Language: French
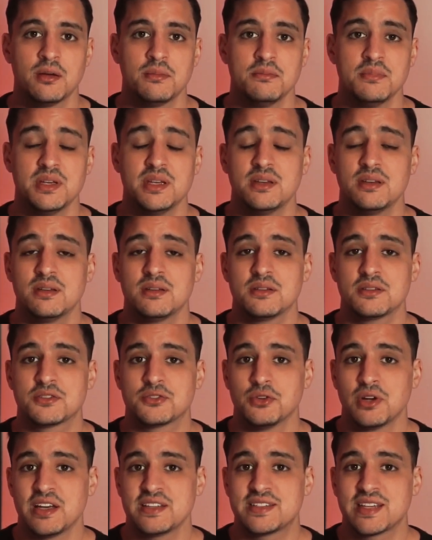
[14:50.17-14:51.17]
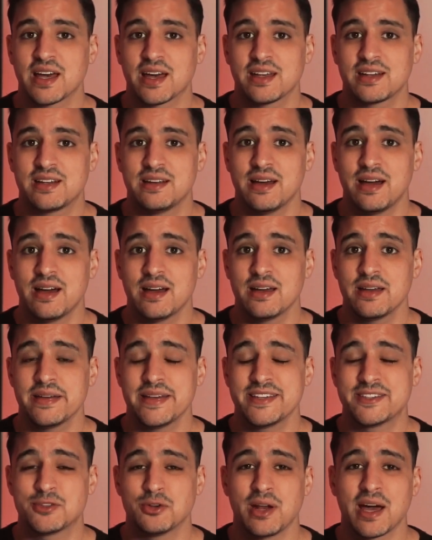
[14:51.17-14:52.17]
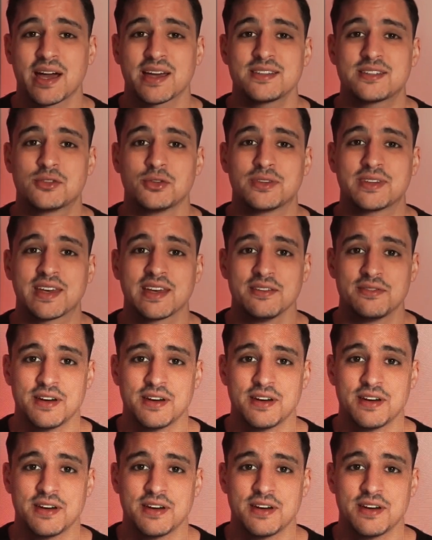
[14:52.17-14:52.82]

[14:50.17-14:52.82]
mais cela s'arrête là et cela reste très